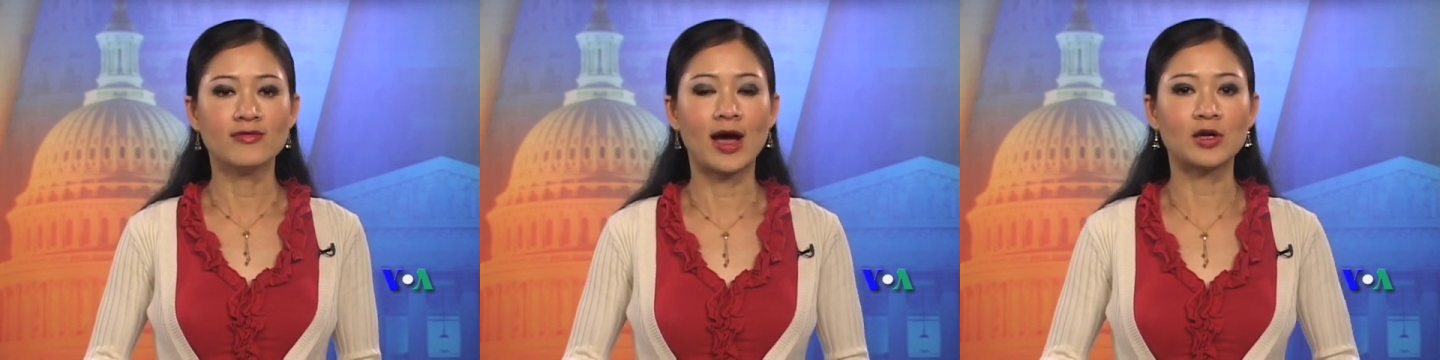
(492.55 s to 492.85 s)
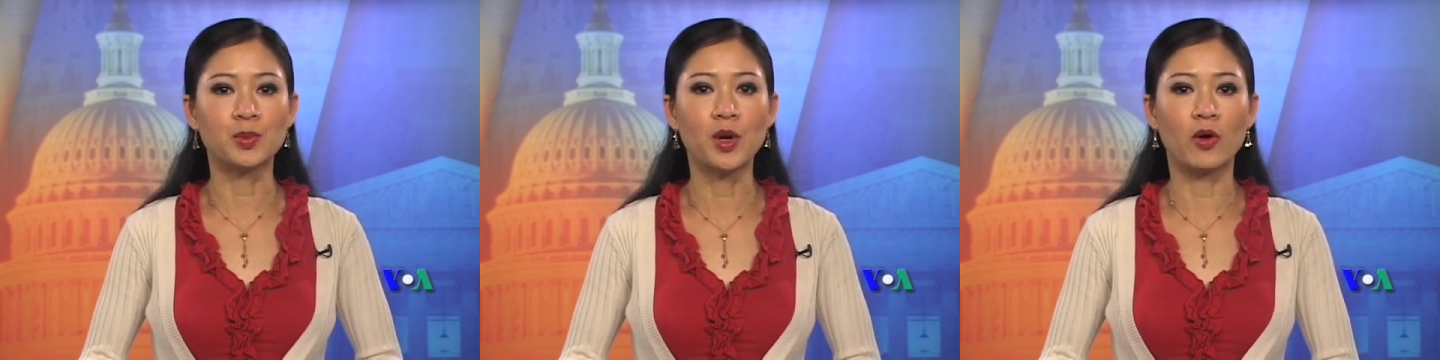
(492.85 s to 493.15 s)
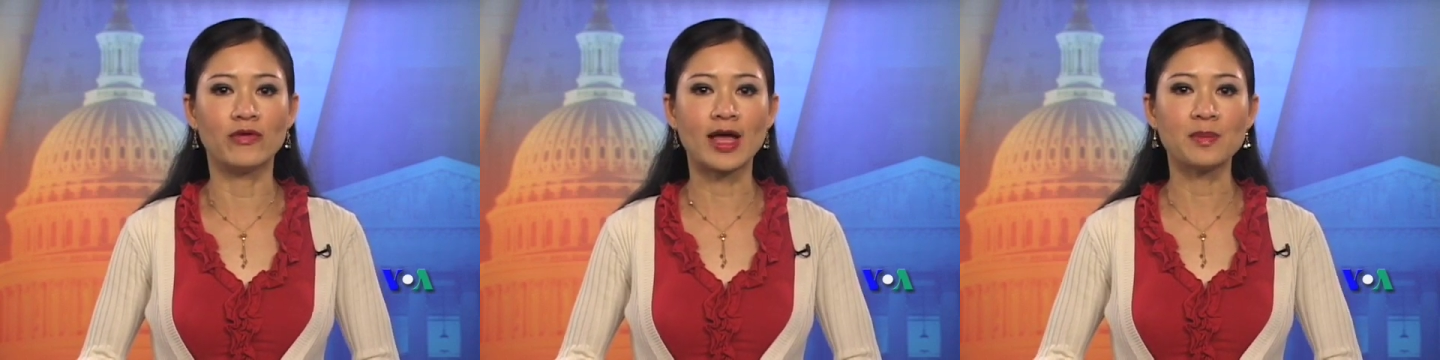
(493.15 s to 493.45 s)
và đụng
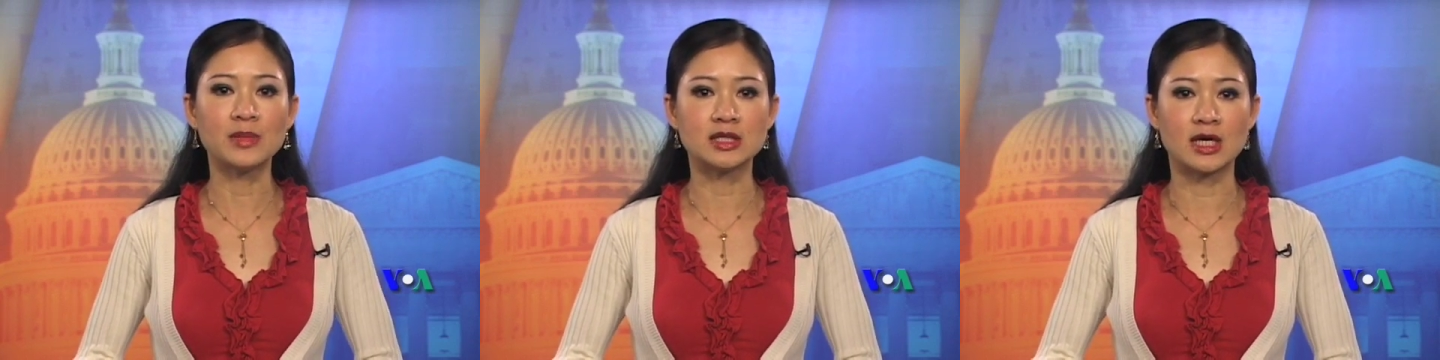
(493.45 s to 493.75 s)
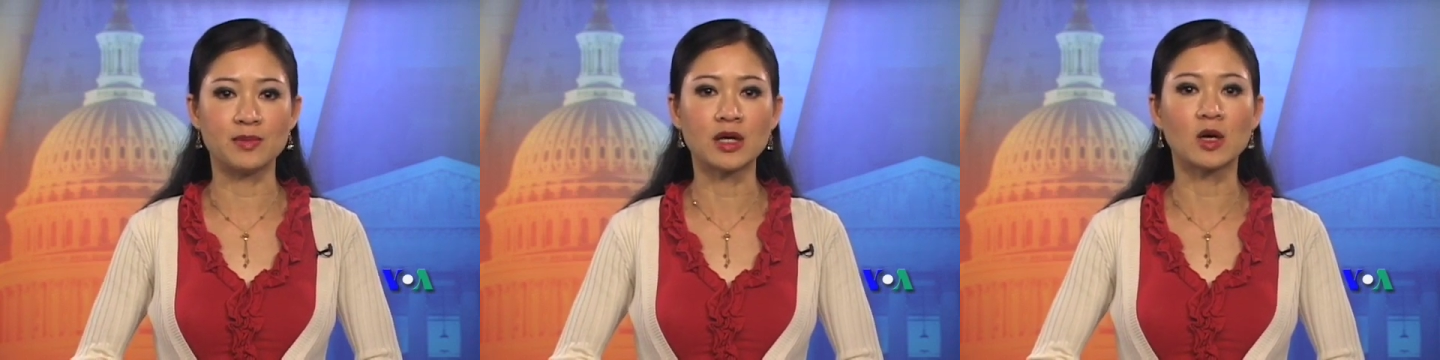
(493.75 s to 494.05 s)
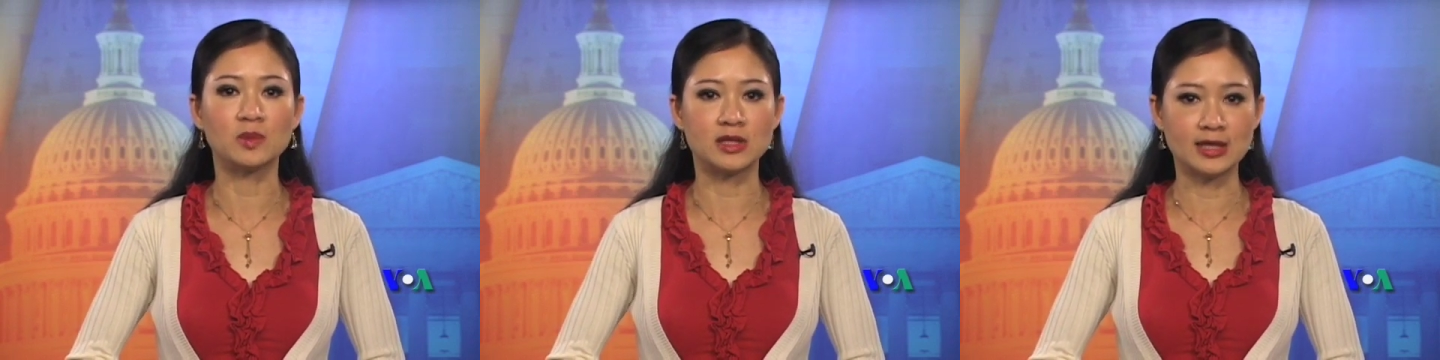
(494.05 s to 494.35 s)
độ với các binh sĩ bất
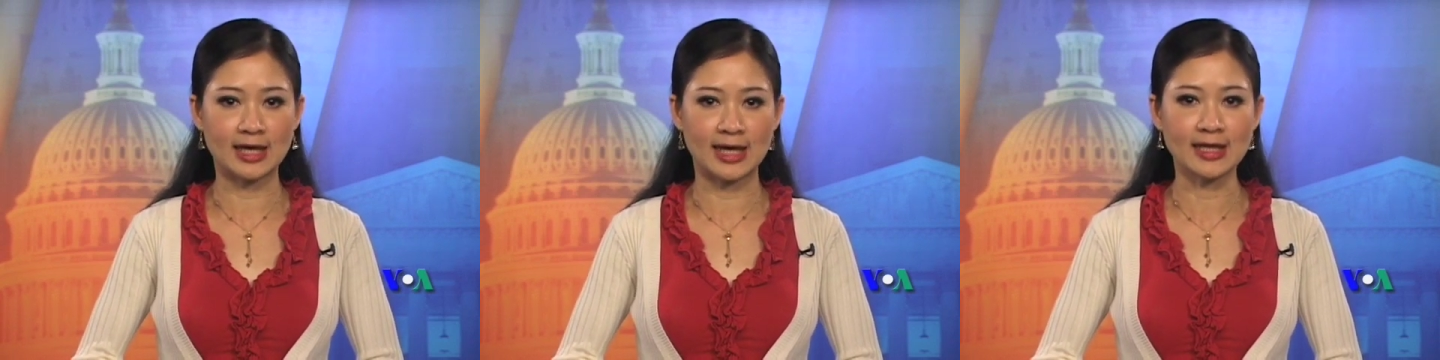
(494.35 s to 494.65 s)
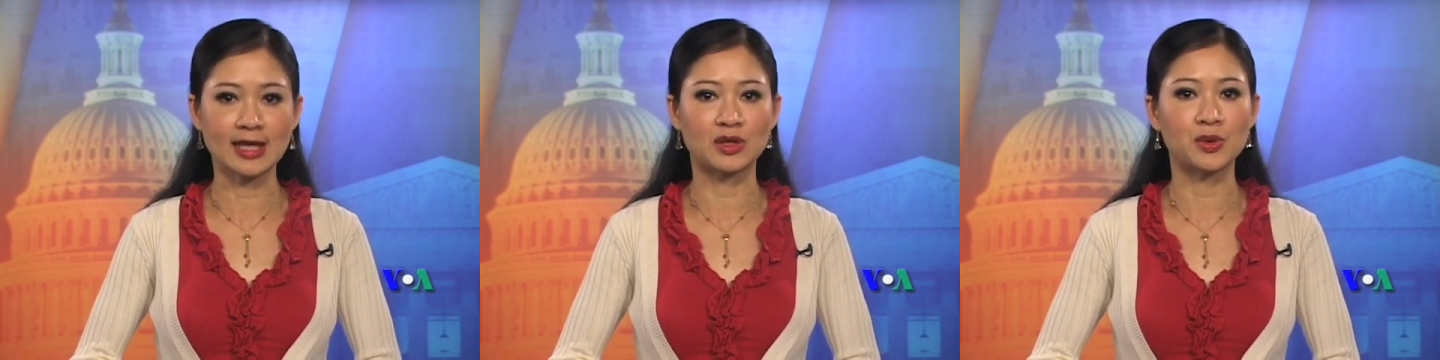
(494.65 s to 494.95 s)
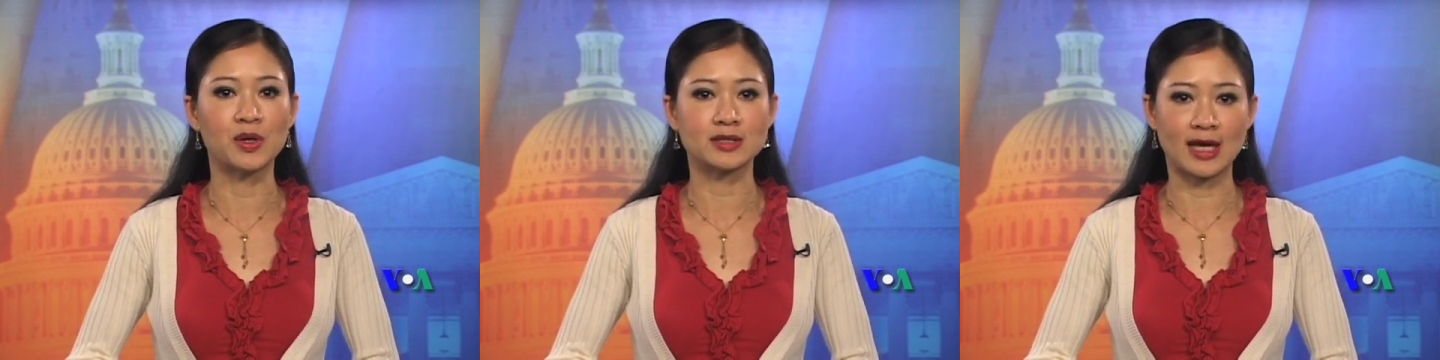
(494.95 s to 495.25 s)
đồng chính kiến tại
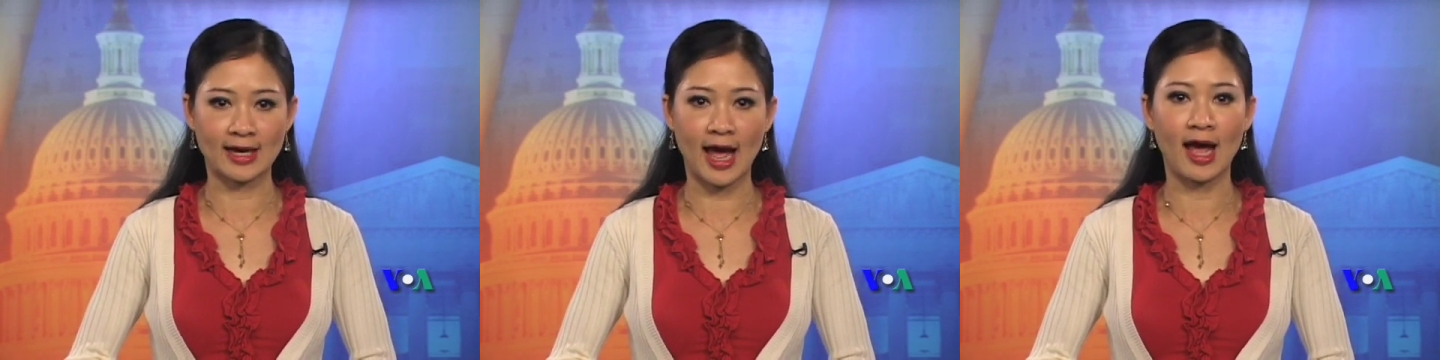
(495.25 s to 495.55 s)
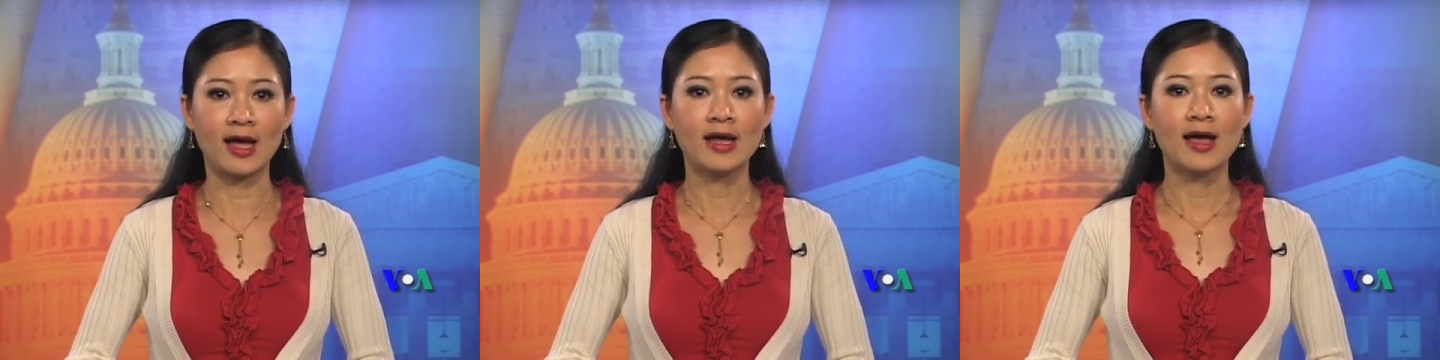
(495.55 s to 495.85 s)
thủ đô Sanaa,